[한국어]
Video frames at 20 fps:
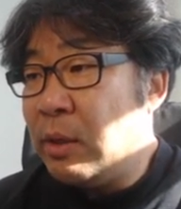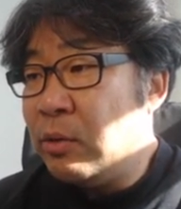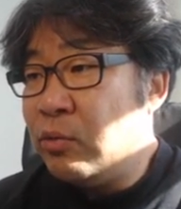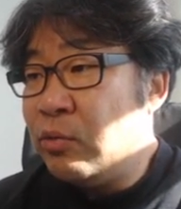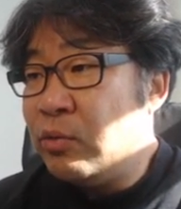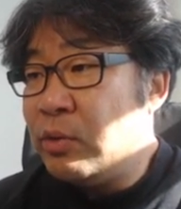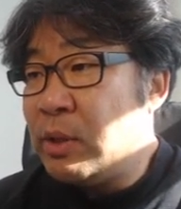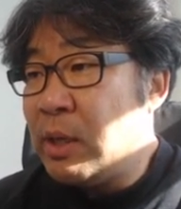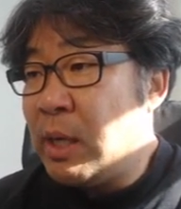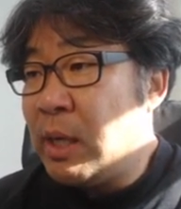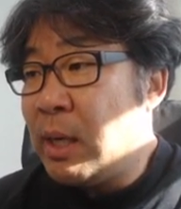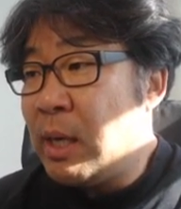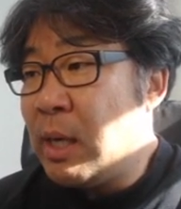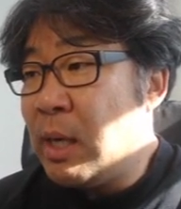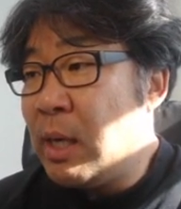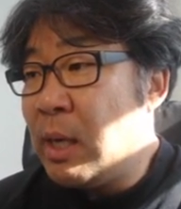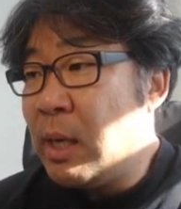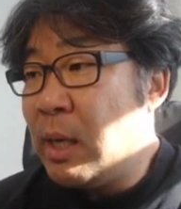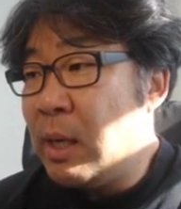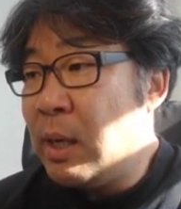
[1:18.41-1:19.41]
두 채
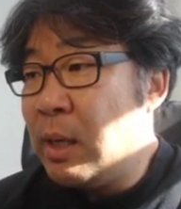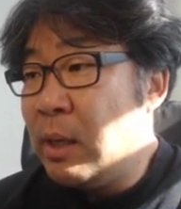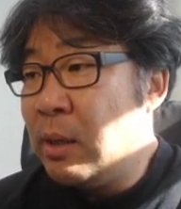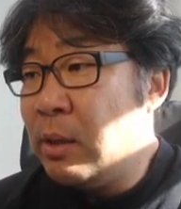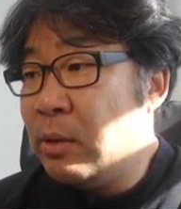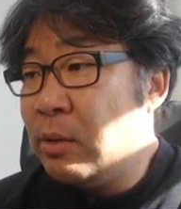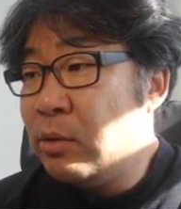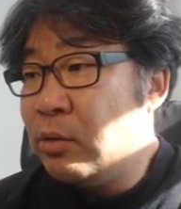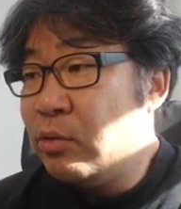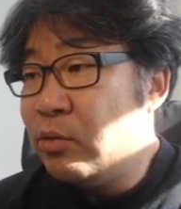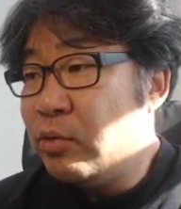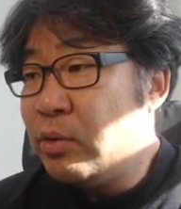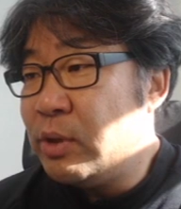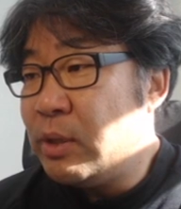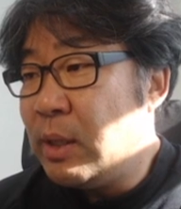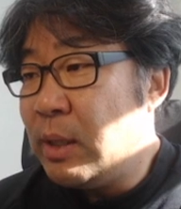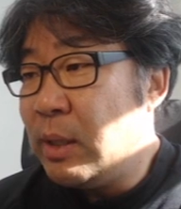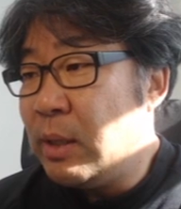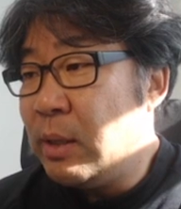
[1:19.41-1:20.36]
하나, 두 채,